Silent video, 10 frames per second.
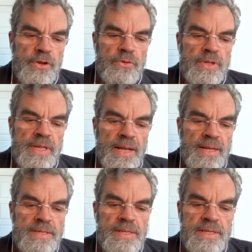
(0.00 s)
donc, dans
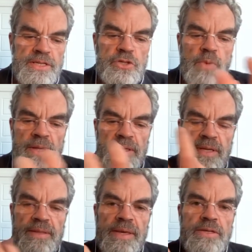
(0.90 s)
l'histoire
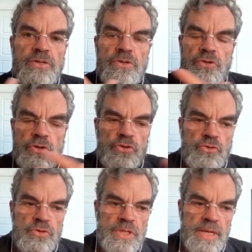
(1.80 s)
des textes, se
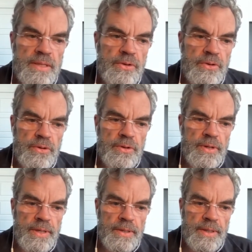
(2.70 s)
succède
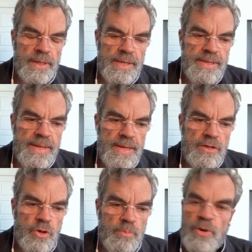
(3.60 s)
l'idée
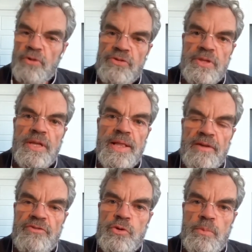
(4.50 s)
de profiter de la
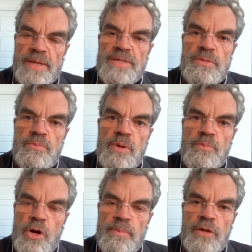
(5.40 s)
vie au maximum
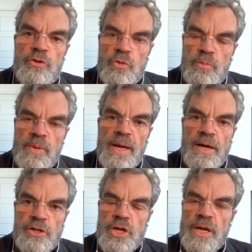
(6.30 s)
comme être humain
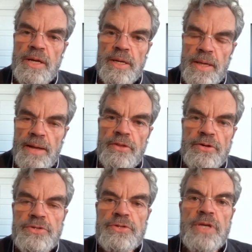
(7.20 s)
en chair et en
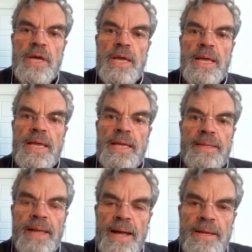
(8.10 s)
os, et
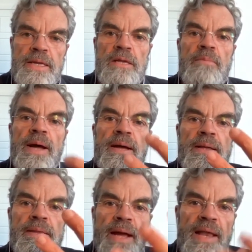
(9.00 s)
tranquillement,
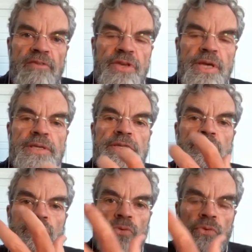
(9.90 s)
dans la
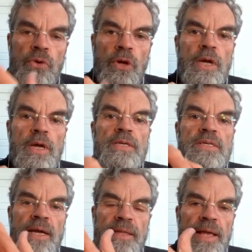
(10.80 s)
vieillissure,
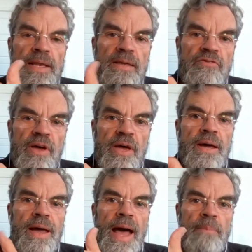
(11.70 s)
s'en aller
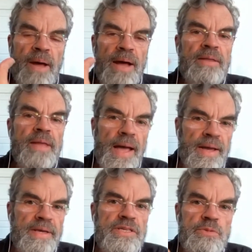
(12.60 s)
vers apprendre à
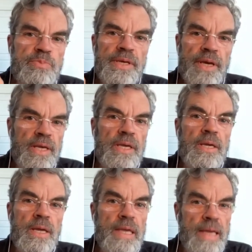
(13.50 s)
respirer
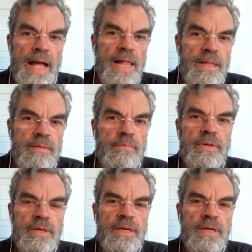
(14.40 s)
calme,